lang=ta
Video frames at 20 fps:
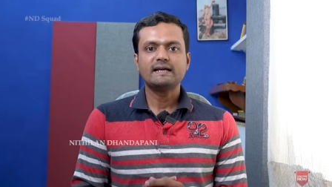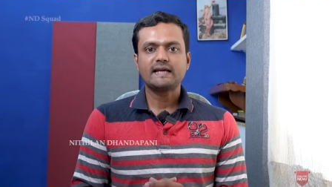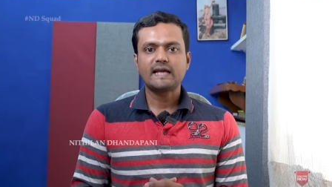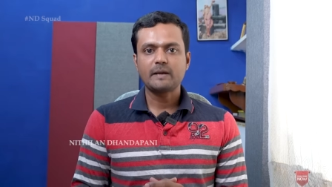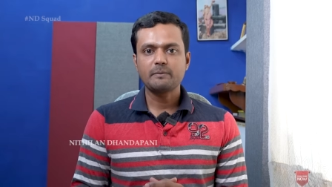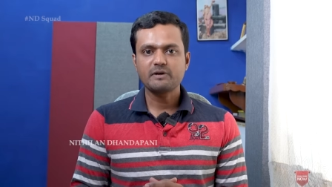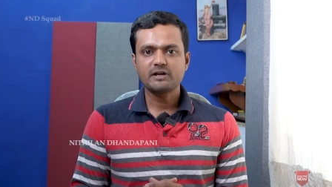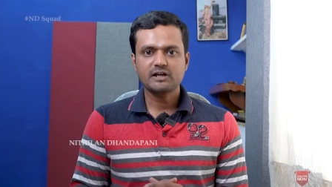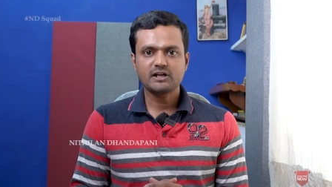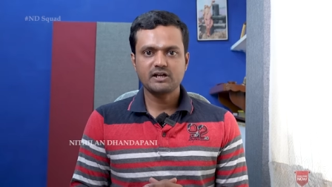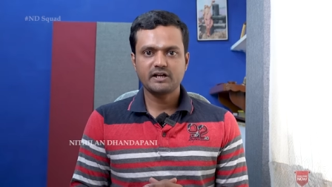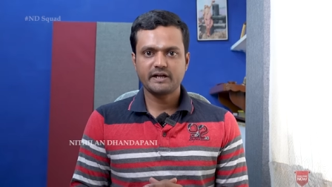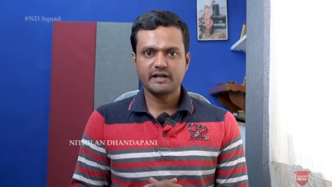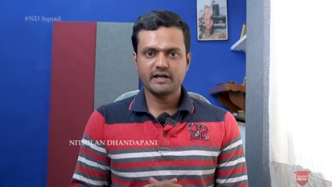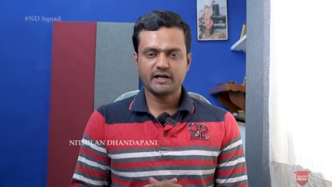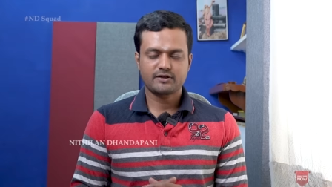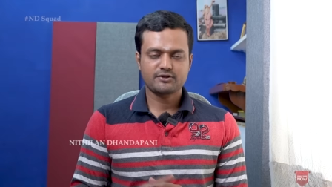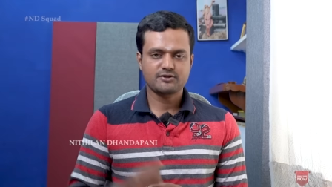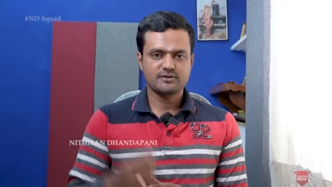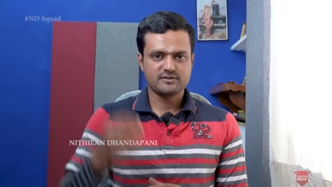கெமிக்கல்
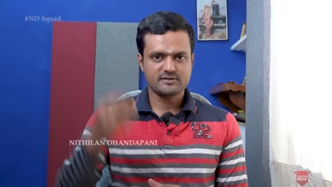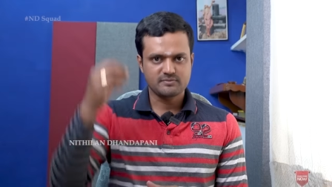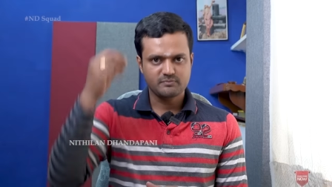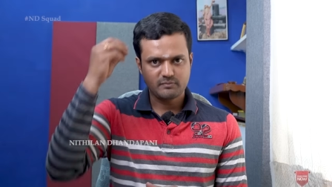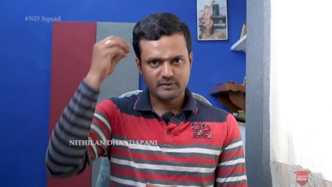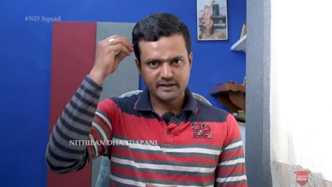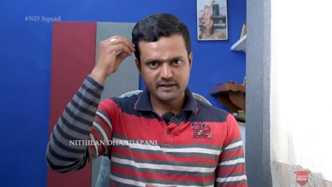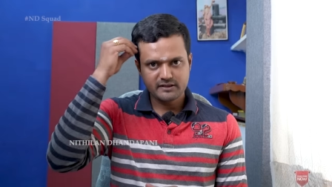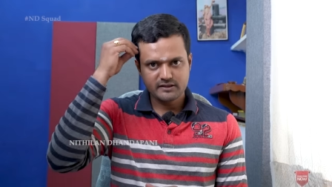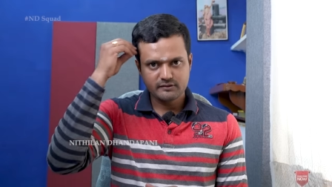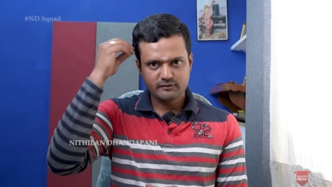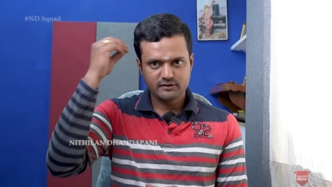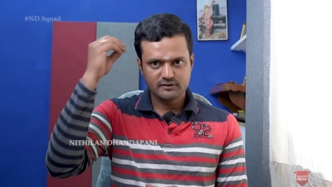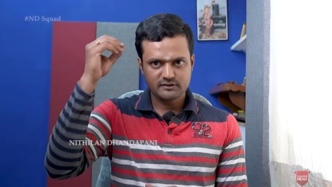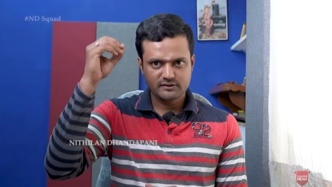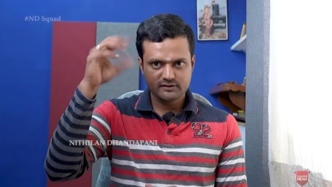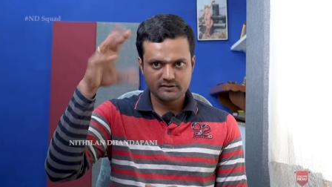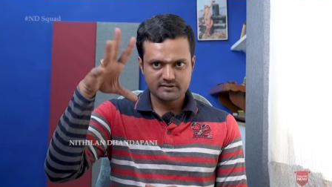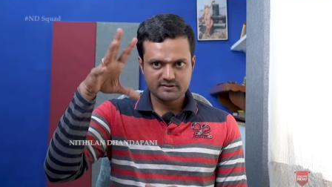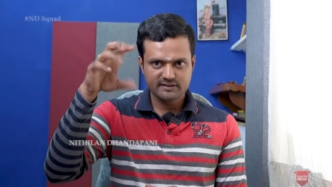ரியாக்ஷன்ஸ் மைண்டு
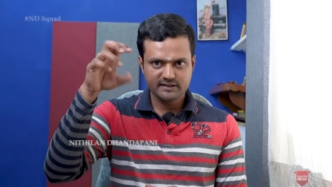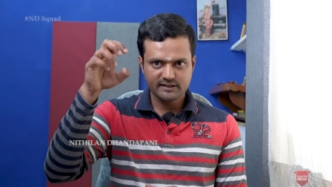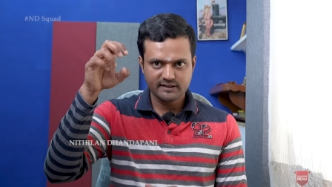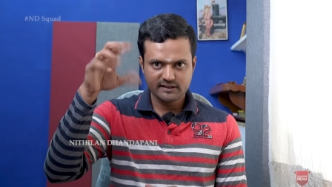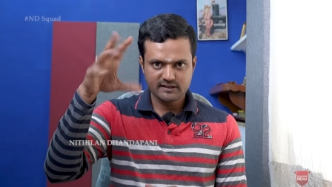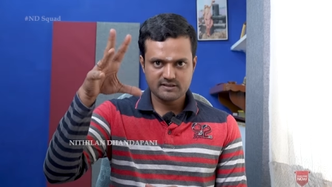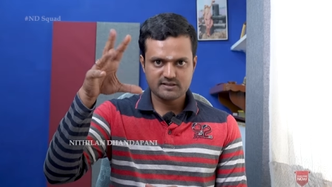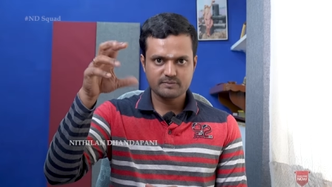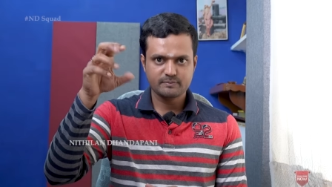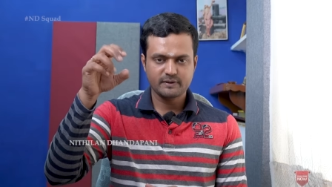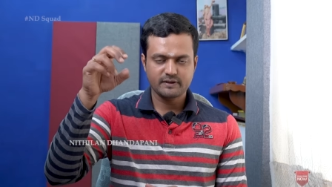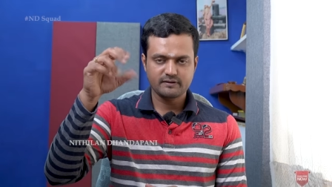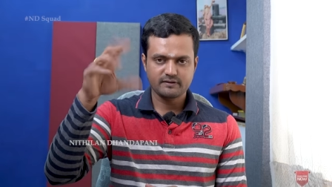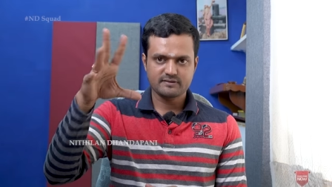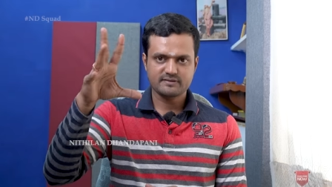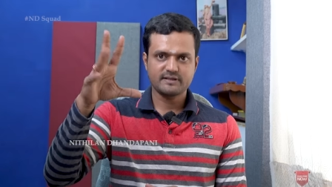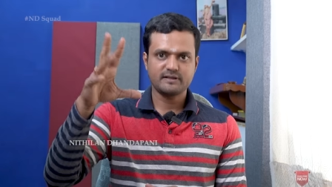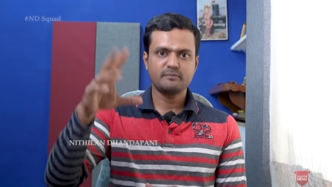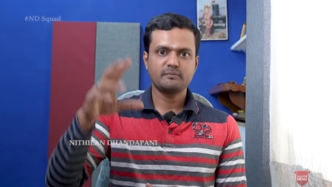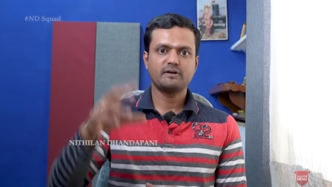வந்து சிக்னல்ஸ்
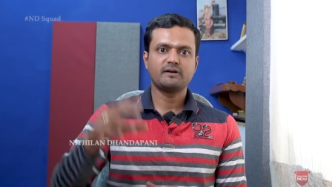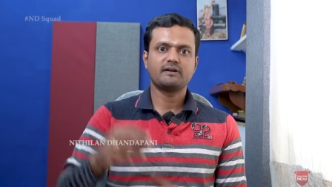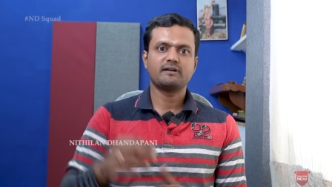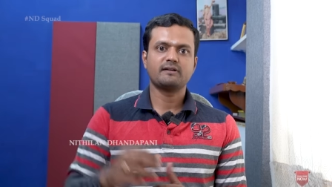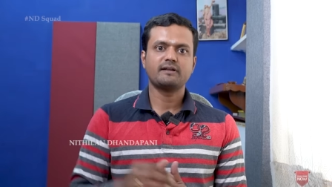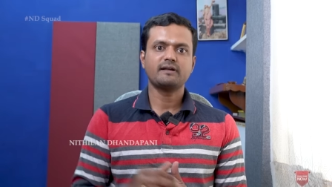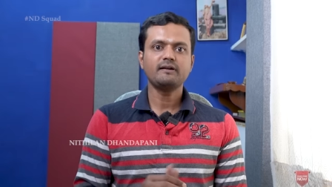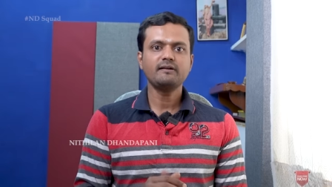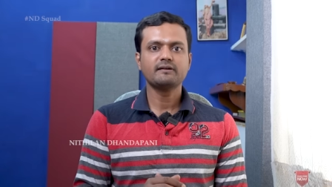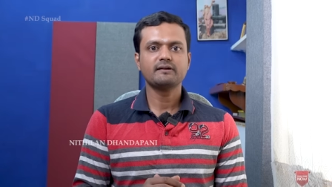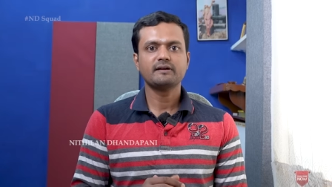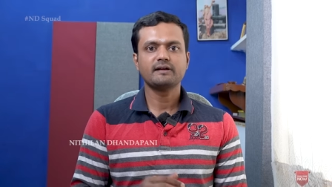சென்ட் பண்ணுறது